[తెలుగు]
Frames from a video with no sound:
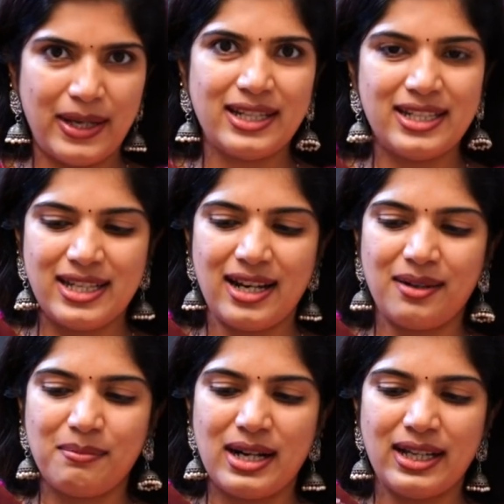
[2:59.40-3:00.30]
పెట్టించాను
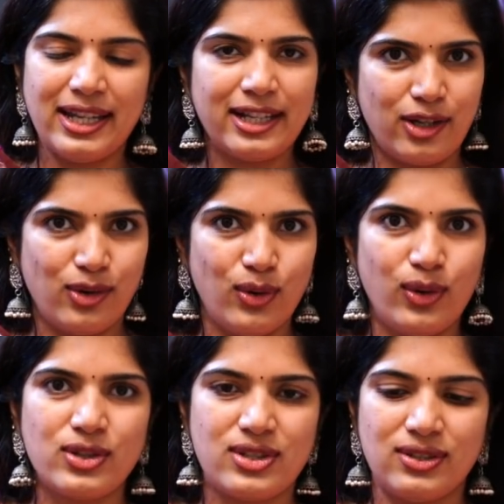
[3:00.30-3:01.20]
అనమాట ఇక్కడ
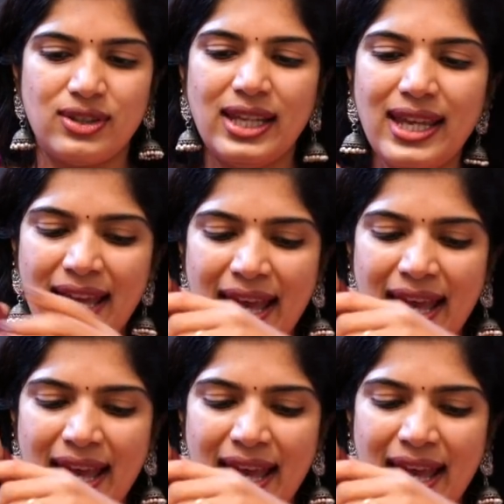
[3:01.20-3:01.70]
హోల్ వస్తుంది